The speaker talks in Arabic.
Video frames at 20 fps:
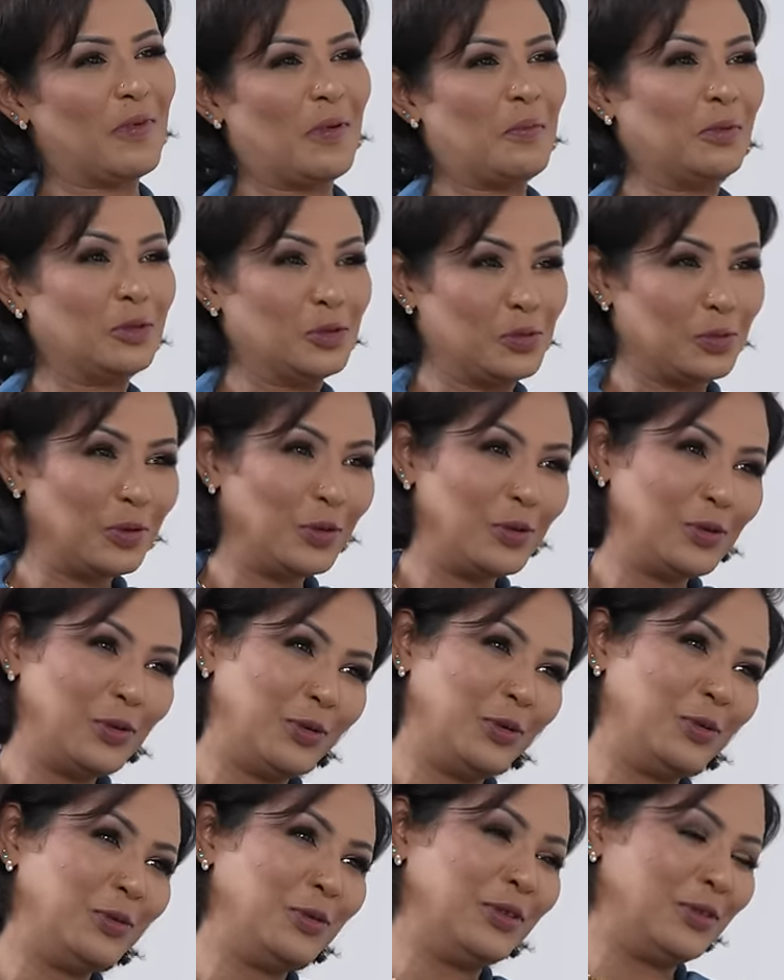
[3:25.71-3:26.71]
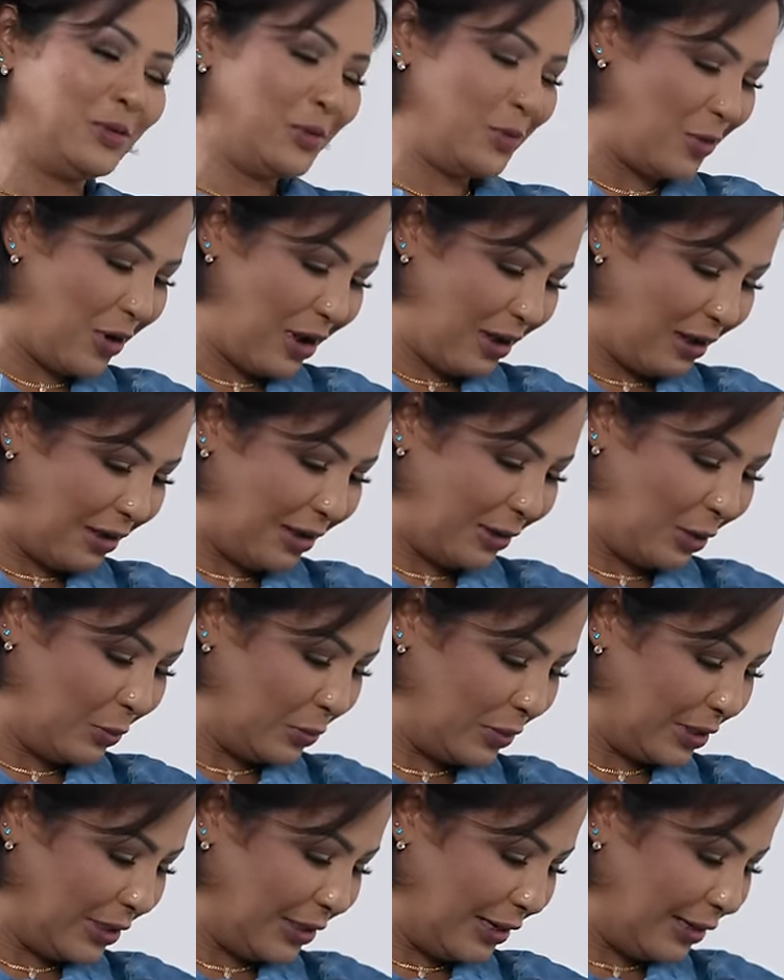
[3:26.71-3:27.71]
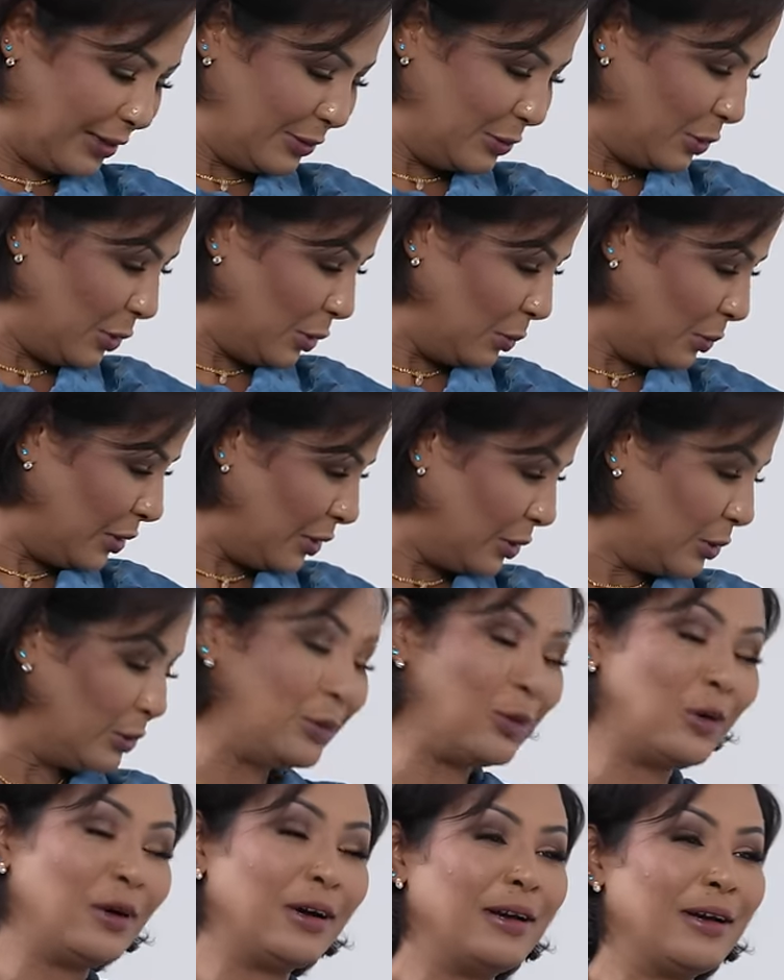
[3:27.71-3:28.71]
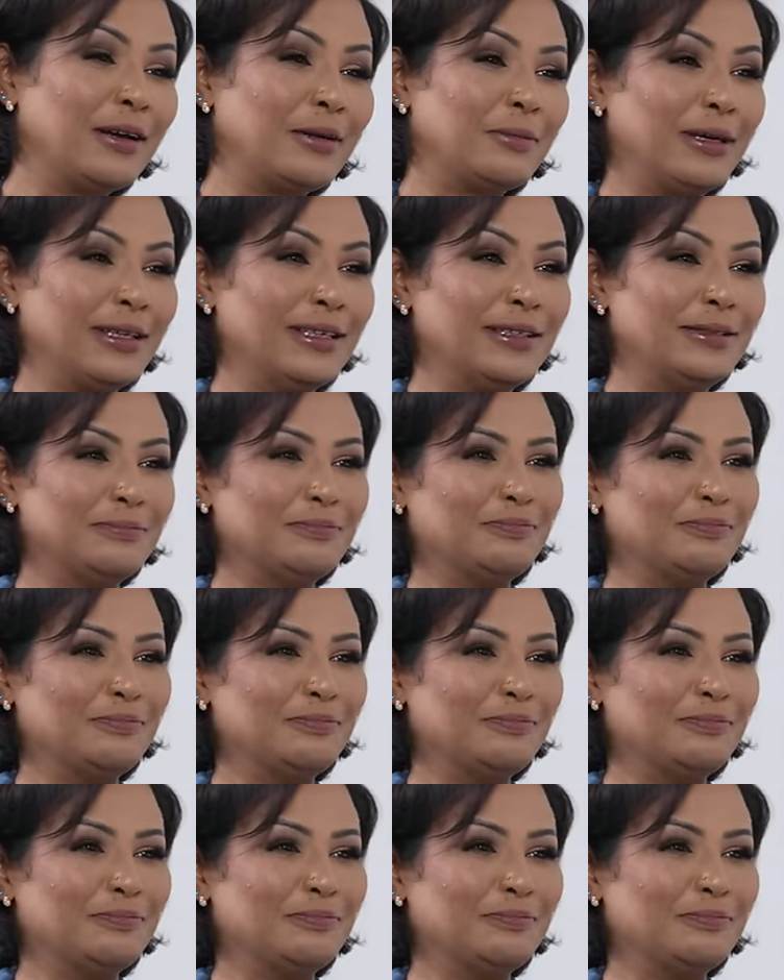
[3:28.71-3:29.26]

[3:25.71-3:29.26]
مش بقول انه النبوة عمر عمر النبوة ال 40